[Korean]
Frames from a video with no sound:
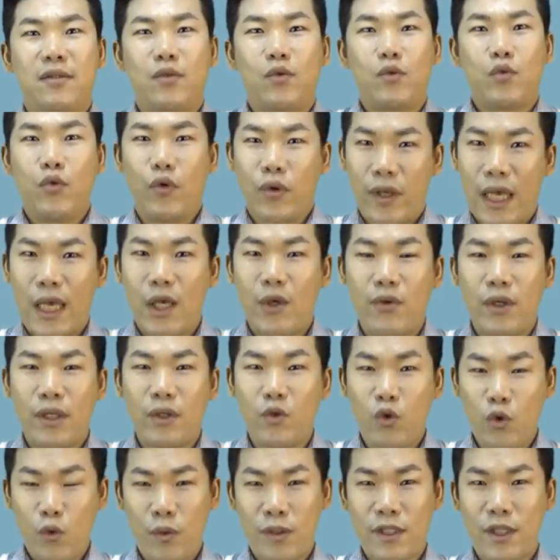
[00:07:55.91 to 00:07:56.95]
국회의원
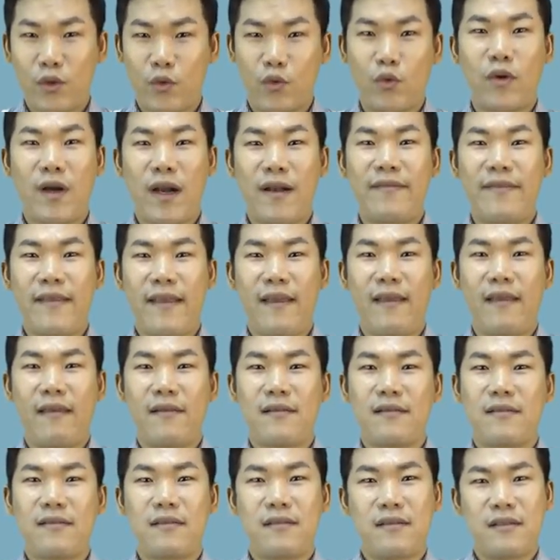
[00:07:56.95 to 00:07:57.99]
후보자 등록할 때
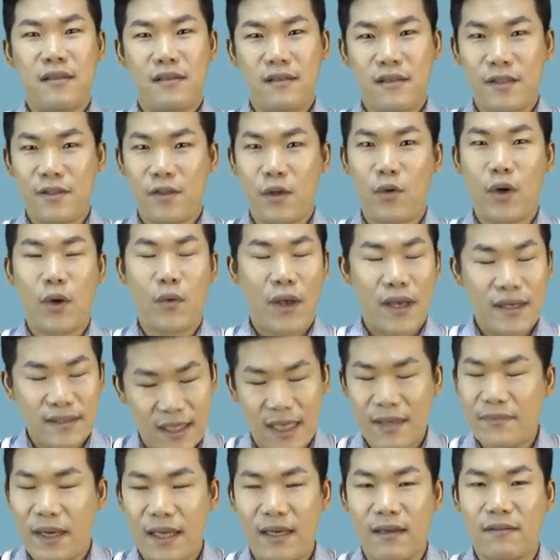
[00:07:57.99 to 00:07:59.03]
그때 서류가
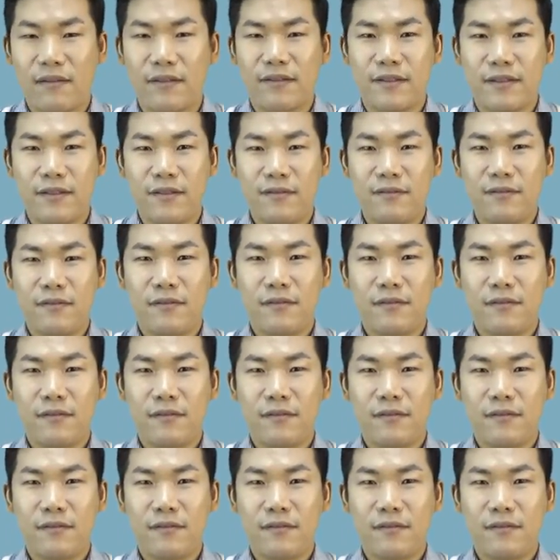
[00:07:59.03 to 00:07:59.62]
굉장히 많았거든요.